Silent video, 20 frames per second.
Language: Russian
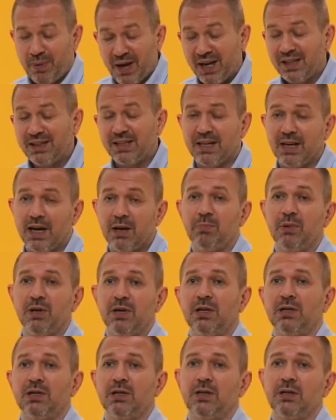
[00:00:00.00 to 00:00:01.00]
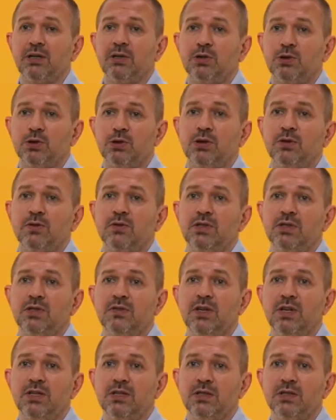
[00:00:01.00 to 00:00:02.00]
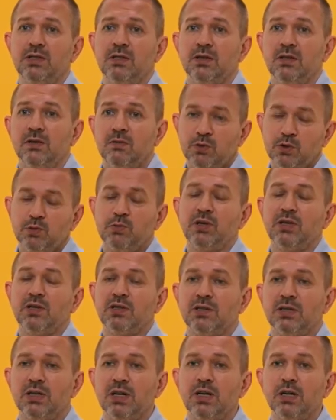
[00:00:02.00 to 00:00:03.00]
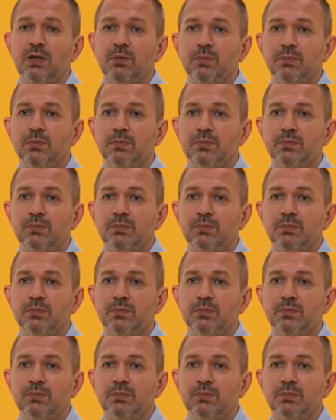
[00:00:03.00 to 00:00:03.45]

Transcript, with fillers: пятый оператор сотовой связи в Узбекистане.